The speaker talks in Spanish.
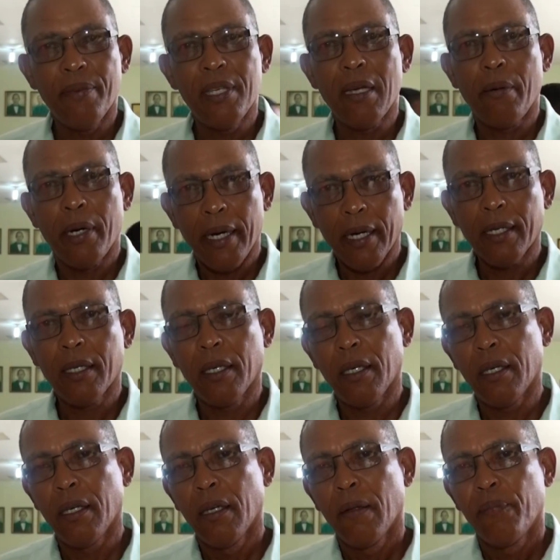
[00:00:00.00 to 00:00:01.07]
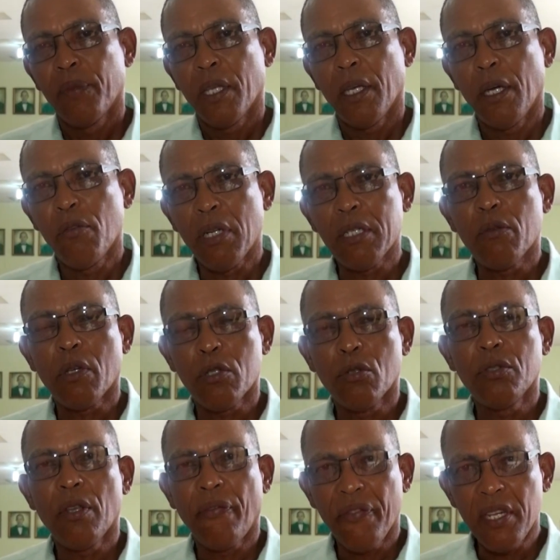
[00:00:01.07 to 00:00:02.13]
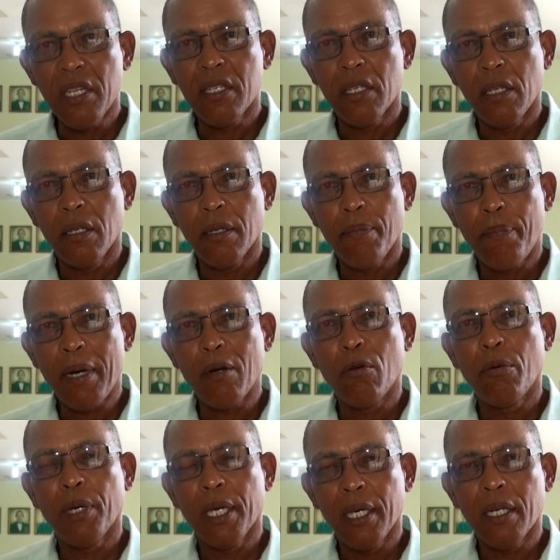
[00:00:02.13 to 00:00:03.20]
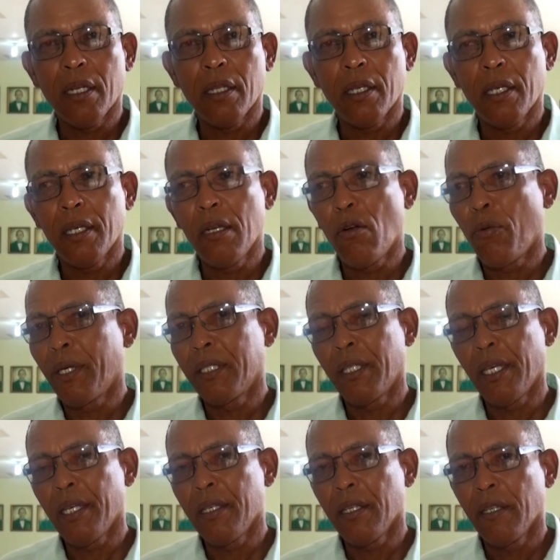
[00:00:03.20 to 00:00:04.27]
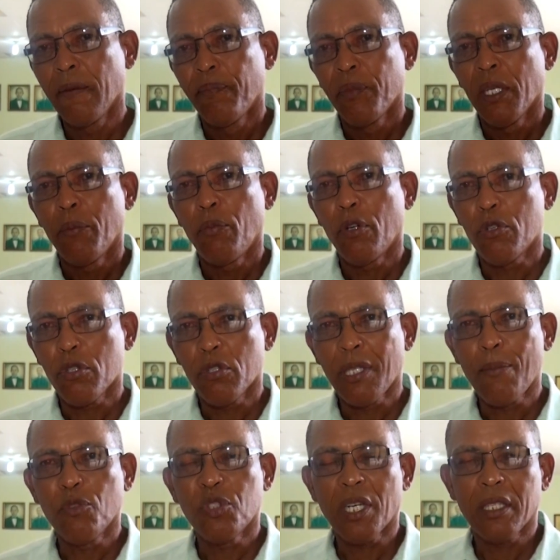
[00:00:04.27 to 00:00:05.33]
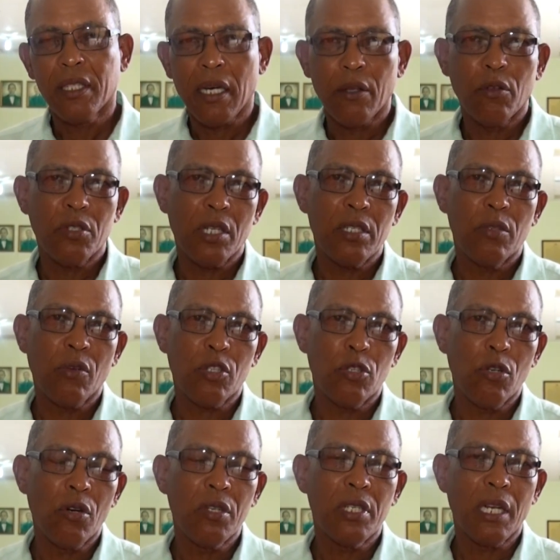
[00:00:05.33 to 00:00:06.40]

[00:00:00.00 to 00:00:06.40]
Villavasque, es una situación difícil, Palo Verde y Los Batelles. Por eso estamos tratando esa situación y